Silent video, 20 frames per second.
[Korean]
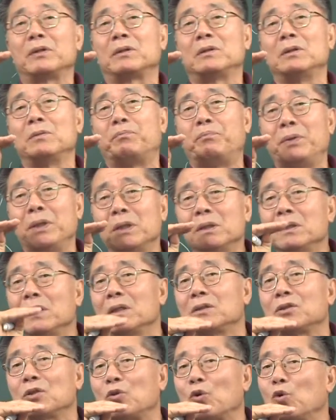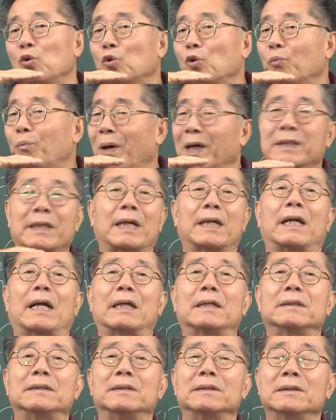그 비극에서 교육을
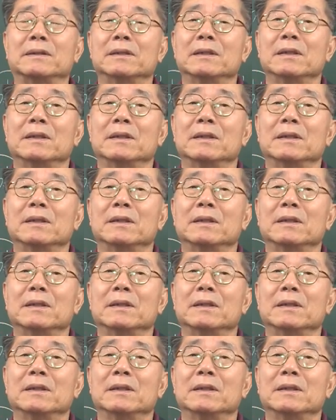받아라는